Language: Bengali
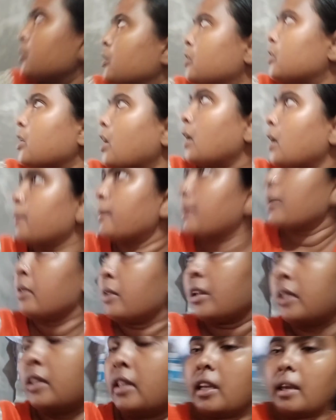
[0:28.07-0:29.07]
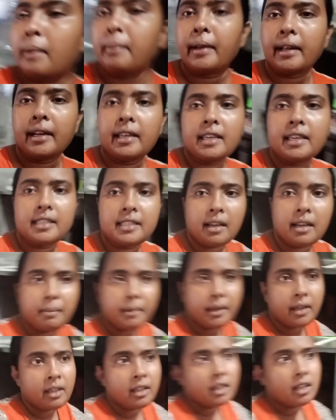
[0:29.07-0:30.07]
ওই সাড়ে বারোটার দিকে বেরিয়ে
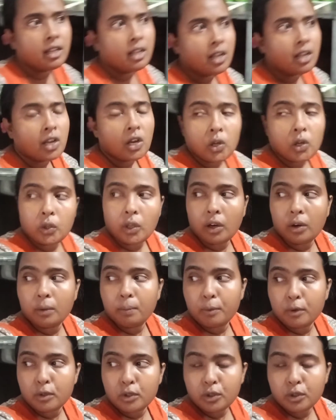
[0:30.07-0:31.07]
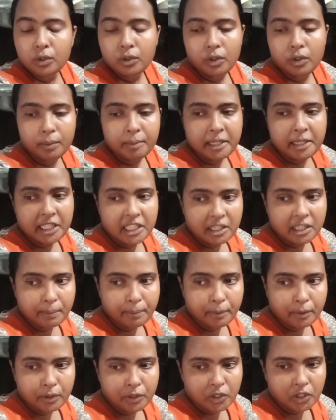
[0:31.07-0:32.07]
যাবে তো এখন প্রচণ্ড বৃষ্টি
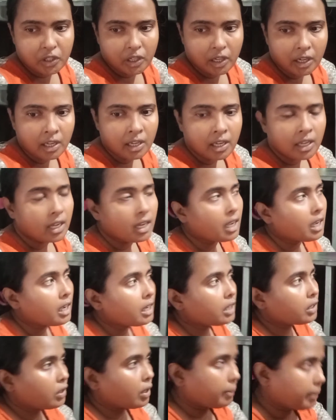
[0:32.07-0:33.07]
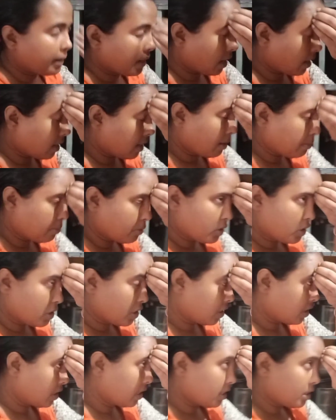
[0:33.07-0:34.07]
পড়ছে তো আমি রান্না
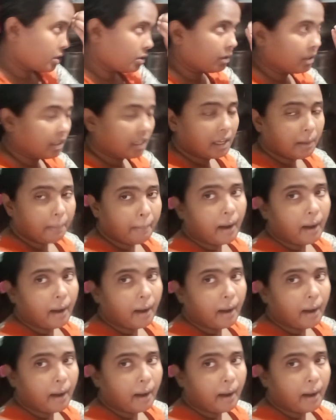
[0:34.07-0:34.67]
বসিয়ে দিয়েছি ওইদিকে